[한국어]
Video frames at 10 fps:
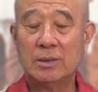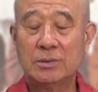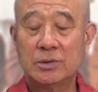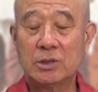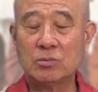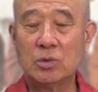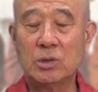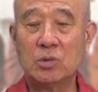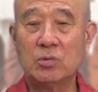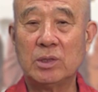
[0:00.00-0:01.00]
지금도
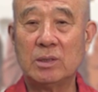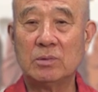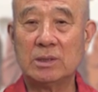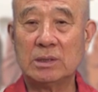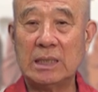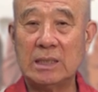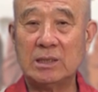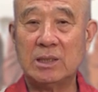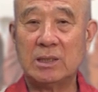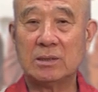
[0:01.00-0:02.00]
인도에 가면 그
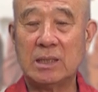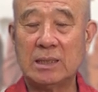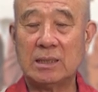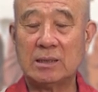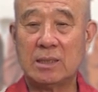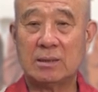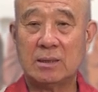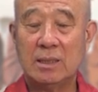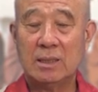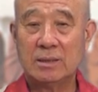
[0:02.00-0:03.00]
사냐시란 게 사냐사라
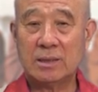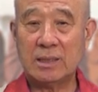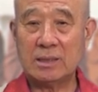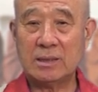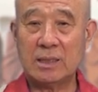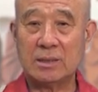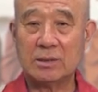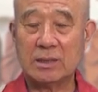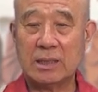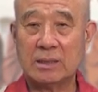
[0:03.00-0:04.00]
사냐사란 게
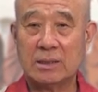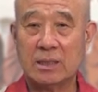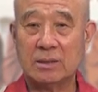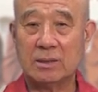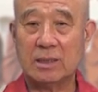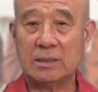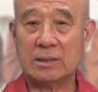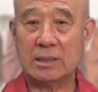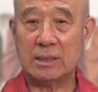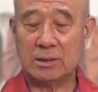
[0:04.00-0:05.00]
있어, 사냐사. 여자를
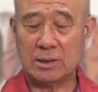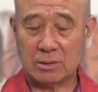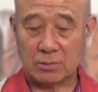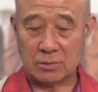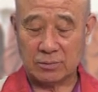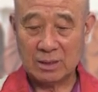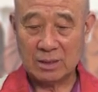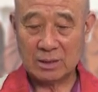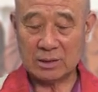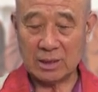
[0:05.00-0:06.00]
사냐시라고 그러고.
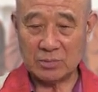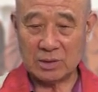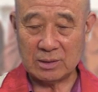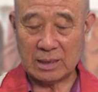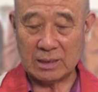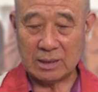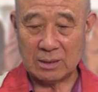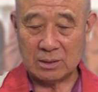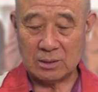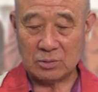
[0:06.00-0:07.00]
그 사람들은
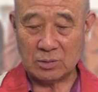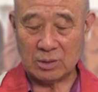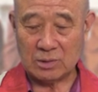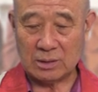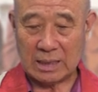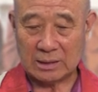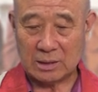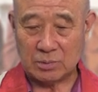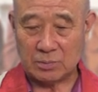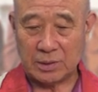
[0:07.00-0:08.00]
나이가 어느 정도 되면 다
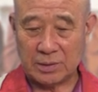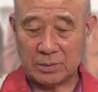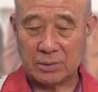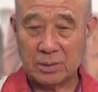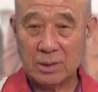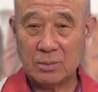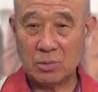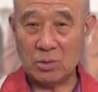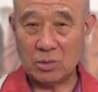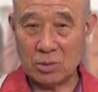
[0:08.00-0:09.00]
집을 버려요.
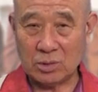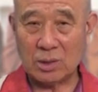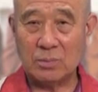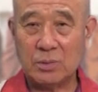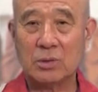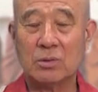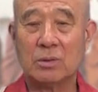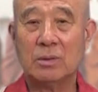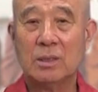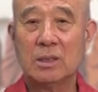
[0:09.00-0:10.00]
모든 걸
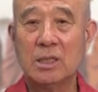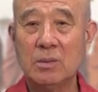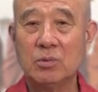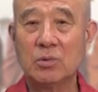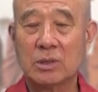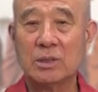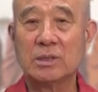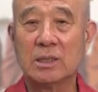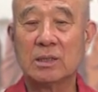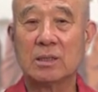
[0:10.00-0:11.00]
버리고 일부러
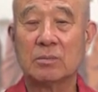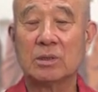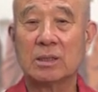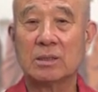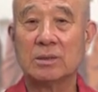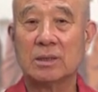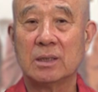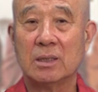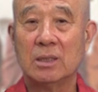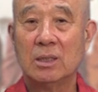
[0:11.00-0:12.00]
거지가 되는 겁니다,
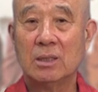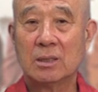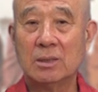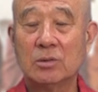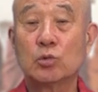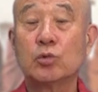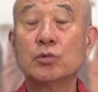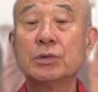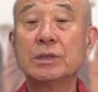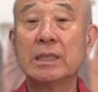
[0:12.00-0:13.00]
거지가. 그걸
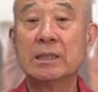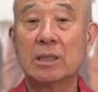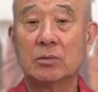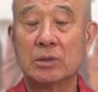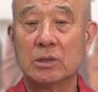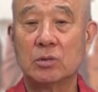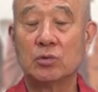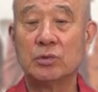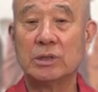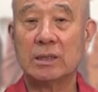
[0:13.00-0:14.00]
둔세자라고 그러지,
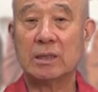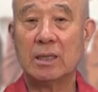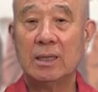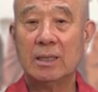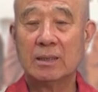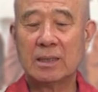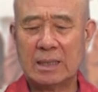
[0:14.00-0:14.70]
둔세자. 다